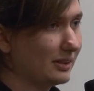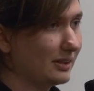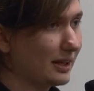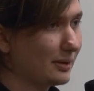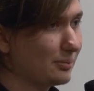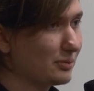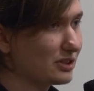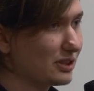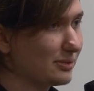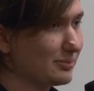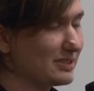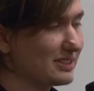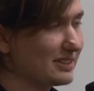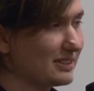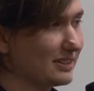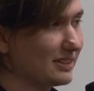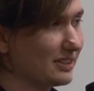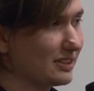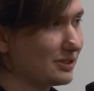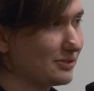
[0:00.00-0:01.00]
Jak możemy
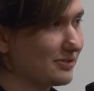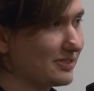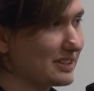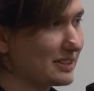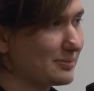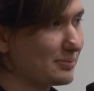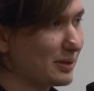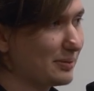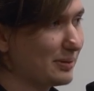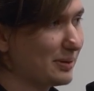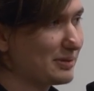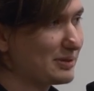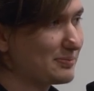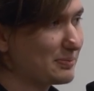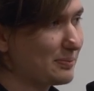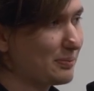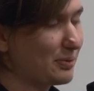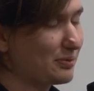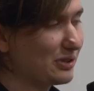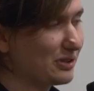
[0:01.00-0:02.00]
rozwiązać problem z
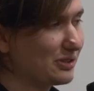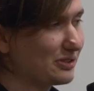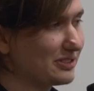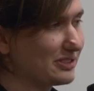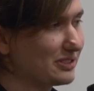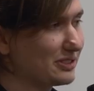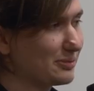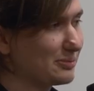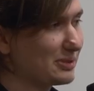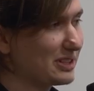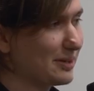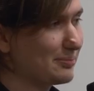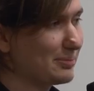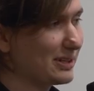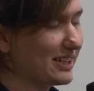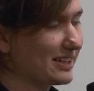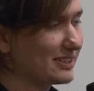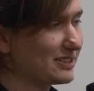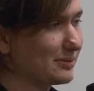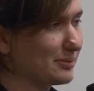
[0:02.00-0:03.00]
przepełniającą się
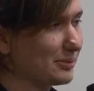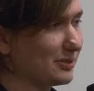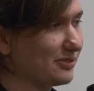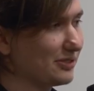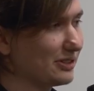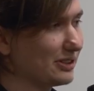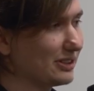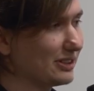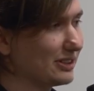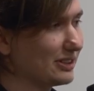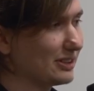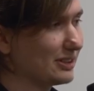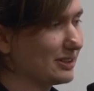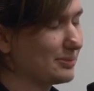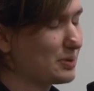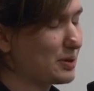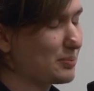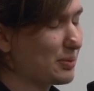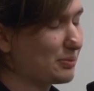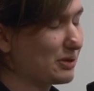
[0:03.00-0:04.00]
aplikacją,
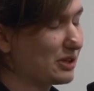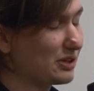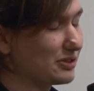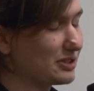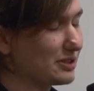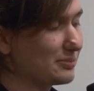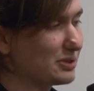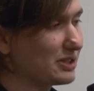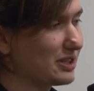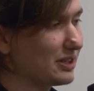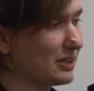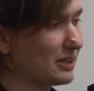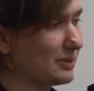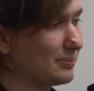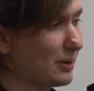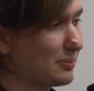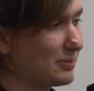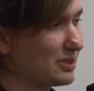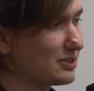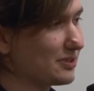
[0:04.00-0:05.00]
przepełniającą się
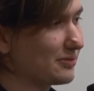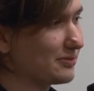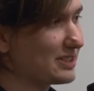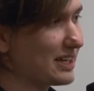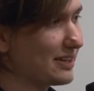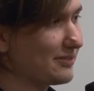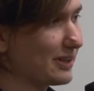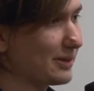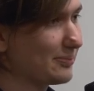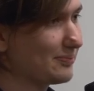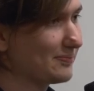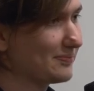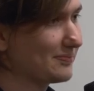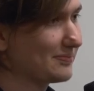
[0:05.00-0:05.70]
pamięcią w Javie?